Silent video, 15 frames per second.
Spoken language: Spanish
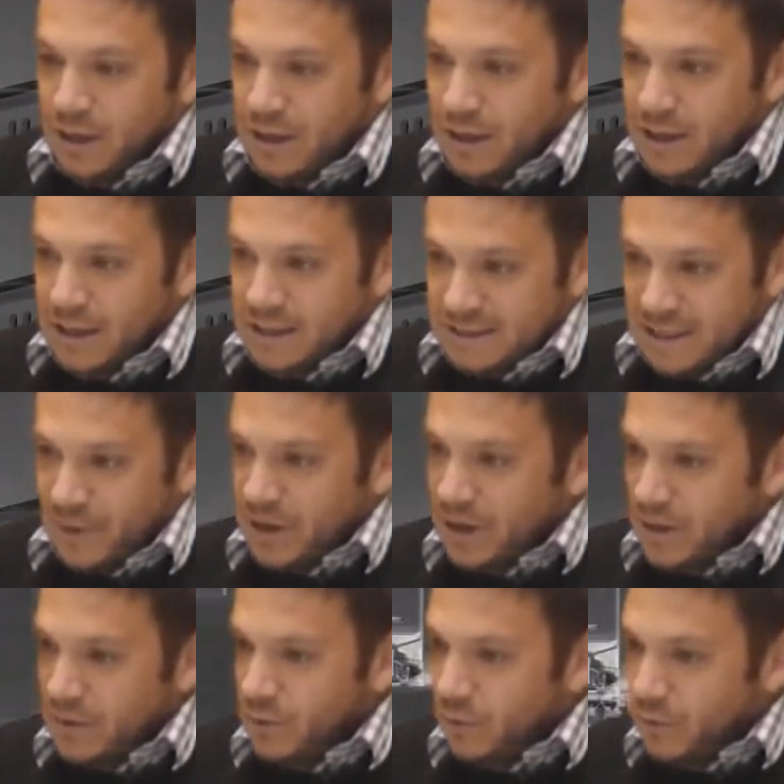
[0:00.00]
eh, que sepan
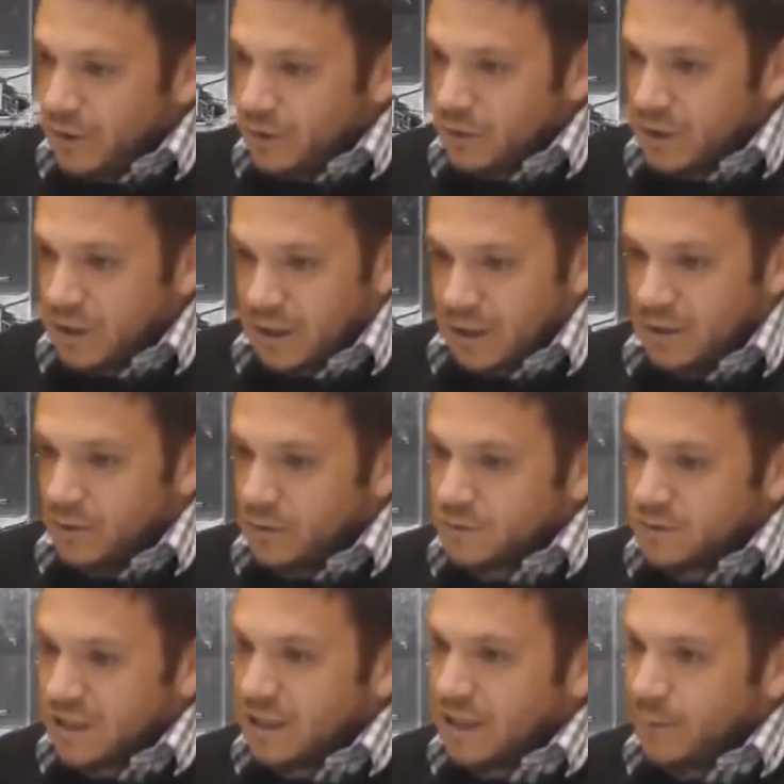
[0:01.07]
que hay un gobierno en terreno
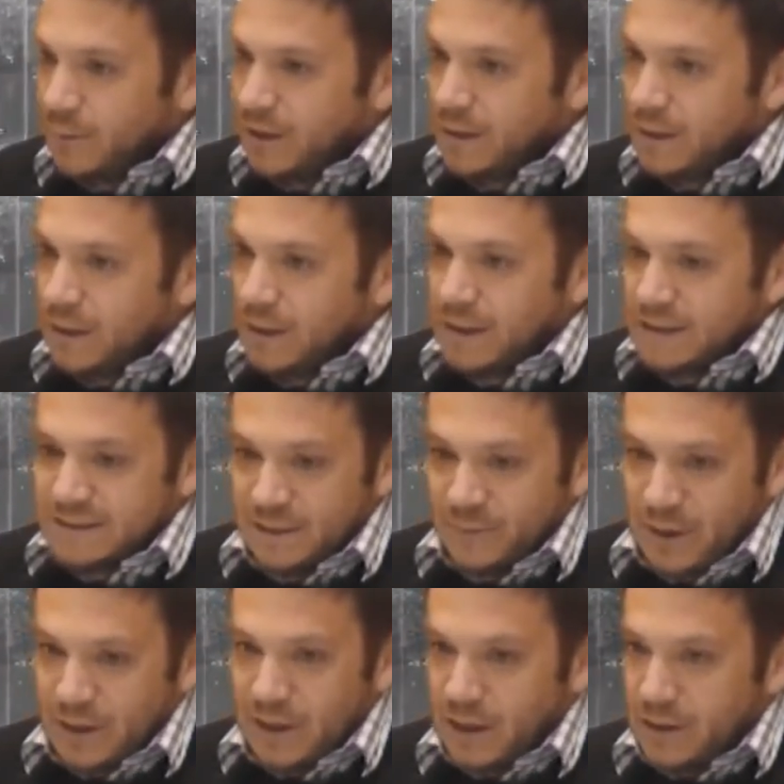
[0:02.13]
constantemente, que
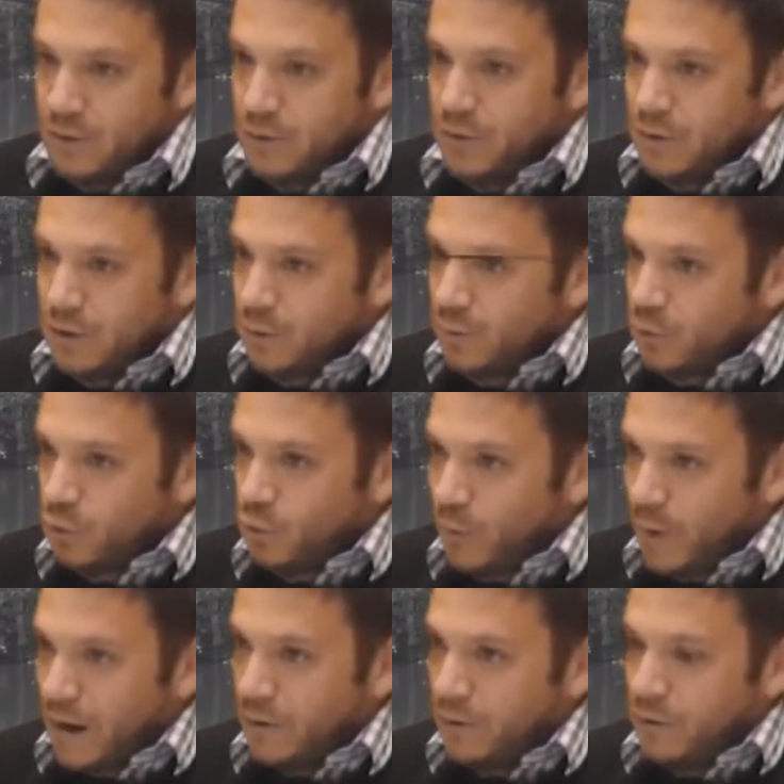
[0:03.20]
sepan que hay un gobierno
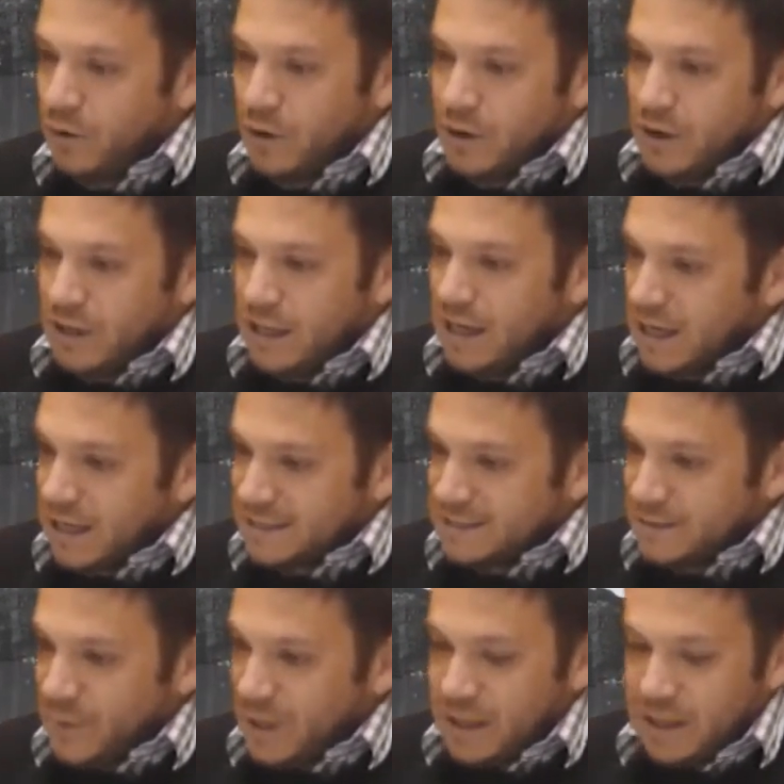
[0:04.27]
preocupado de la
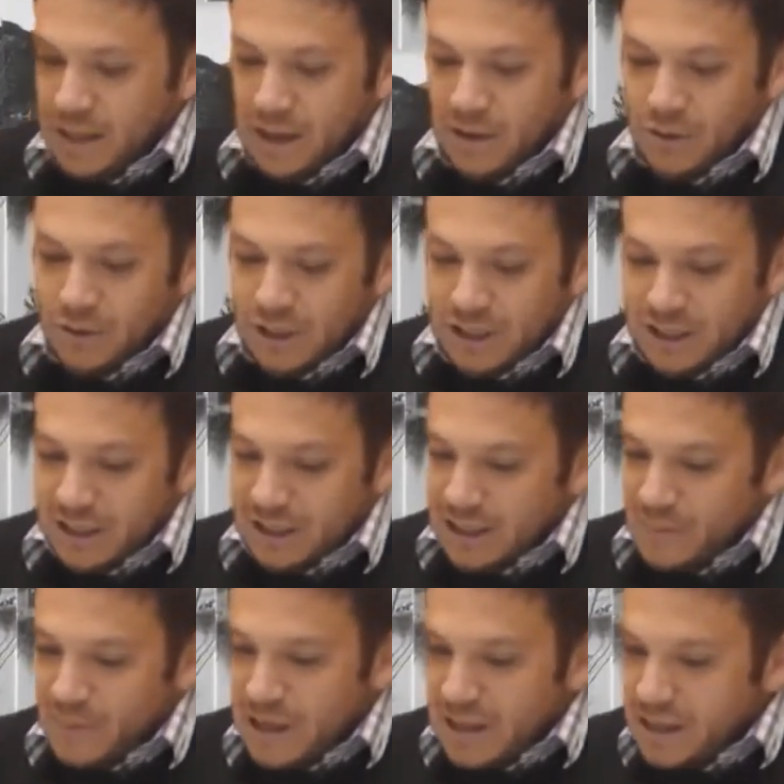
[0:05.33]
clase media con
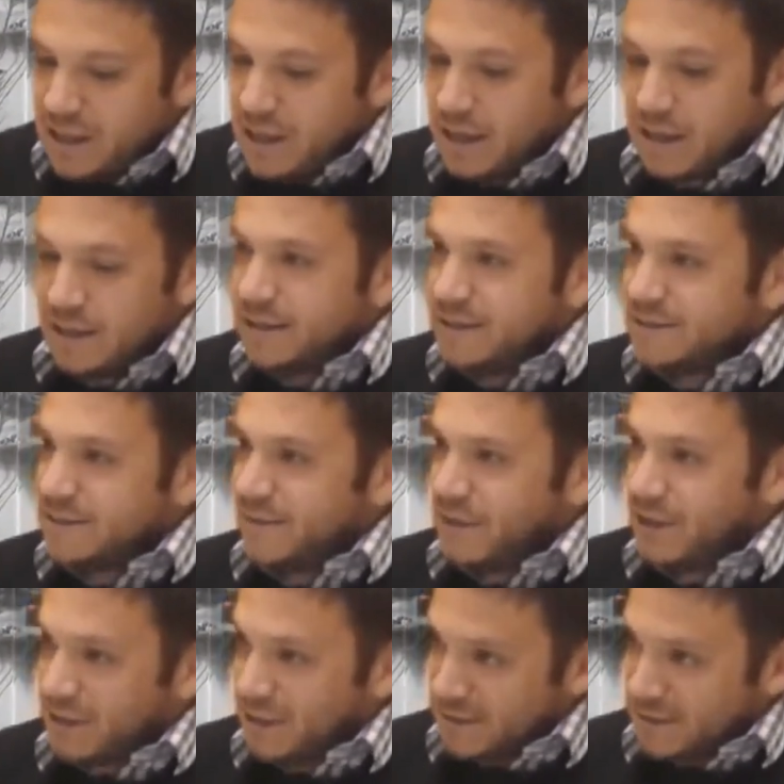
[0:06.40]
distintas medidas que se,